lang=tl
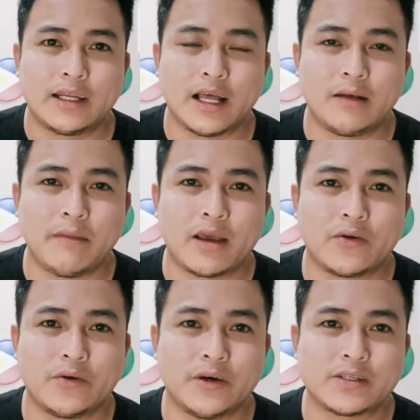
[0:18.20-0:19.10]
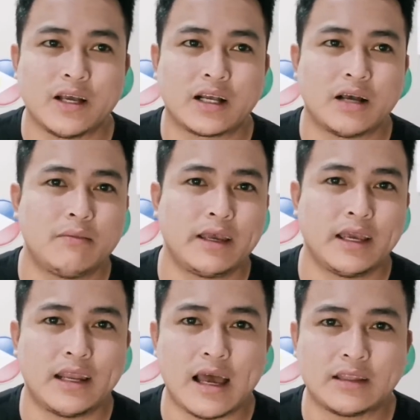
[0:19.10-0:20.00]
na merong isang
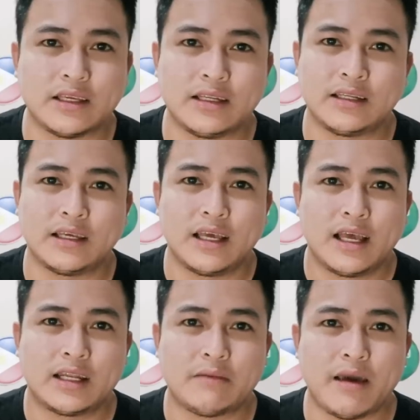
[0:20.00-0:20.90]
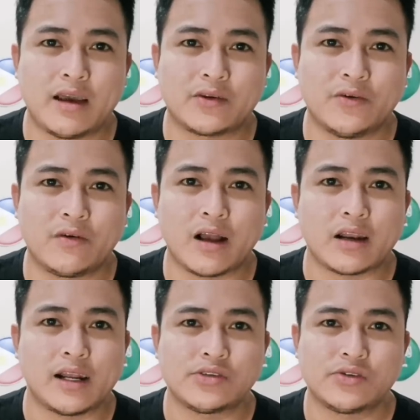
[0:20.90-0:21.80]
kabayan natin na mayroong
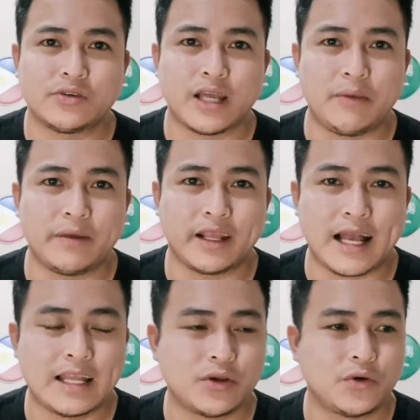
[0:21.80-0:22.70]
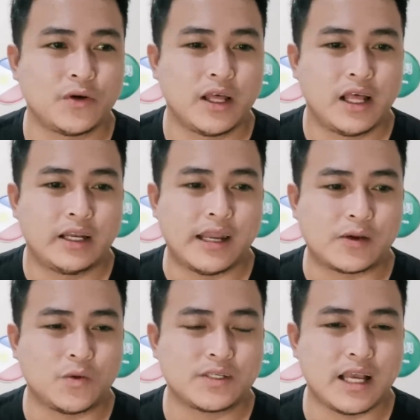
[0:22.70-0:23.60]
karelasyon na Amerikano na
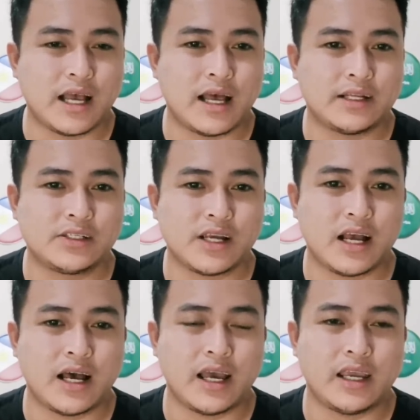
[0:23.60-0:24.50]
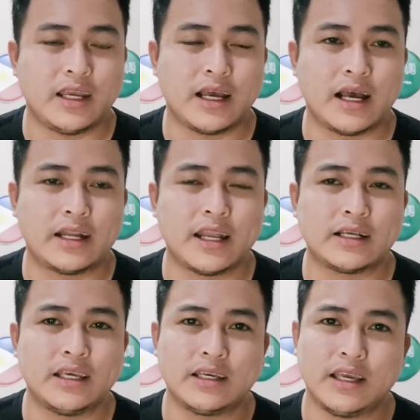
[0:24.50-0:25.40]
kung saan siya ay uh,
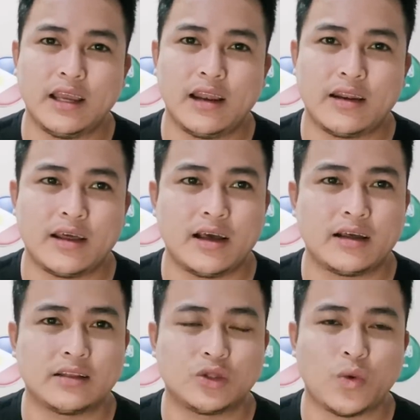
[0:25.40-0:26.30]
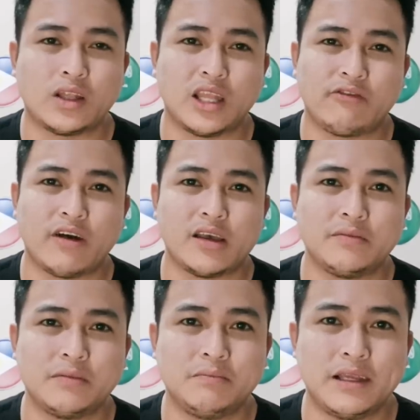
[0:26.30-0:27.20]
nangikil ng
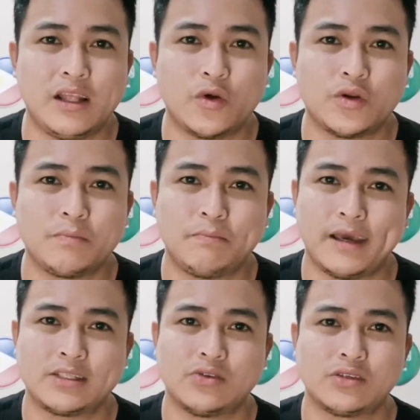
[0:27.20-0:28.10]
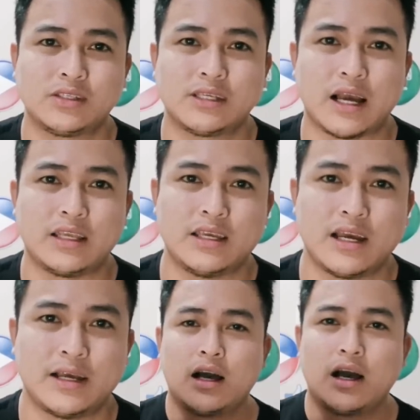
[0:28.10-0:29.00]
25 million pesos sa
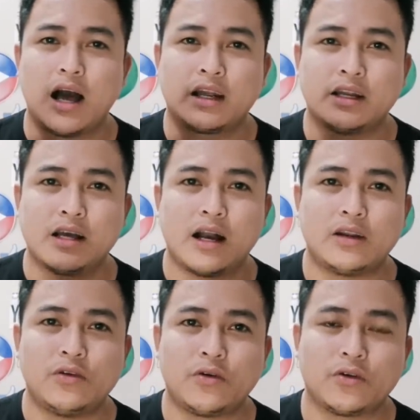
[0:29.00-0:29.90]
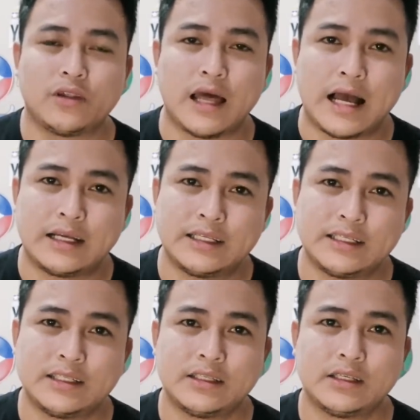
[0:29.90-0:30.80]
kanya. Uh, ang nakakalungkot lang,
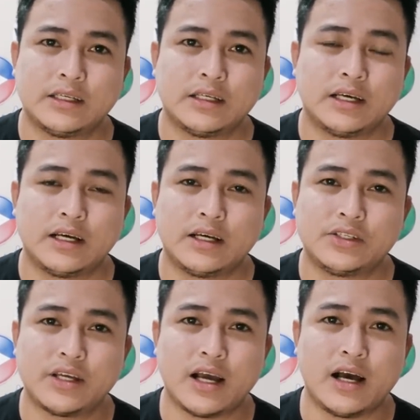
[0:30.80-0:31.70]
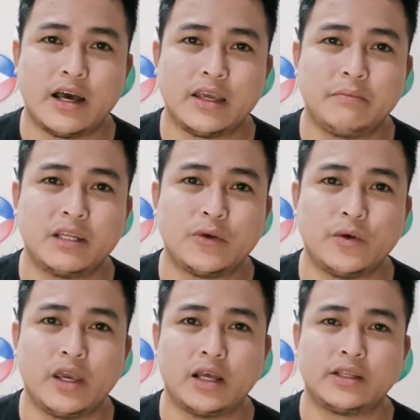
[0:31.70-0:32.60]
uh, siya ay
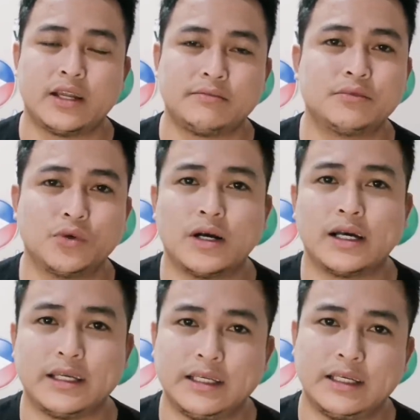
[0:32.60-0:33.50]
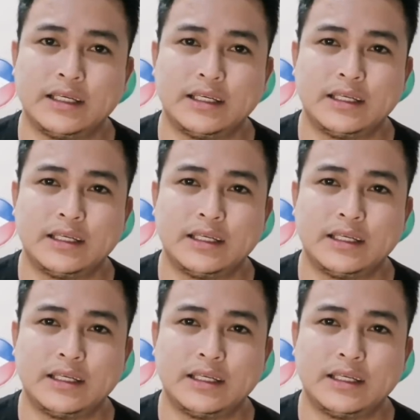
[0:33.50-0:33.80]
binawian na ng buhay.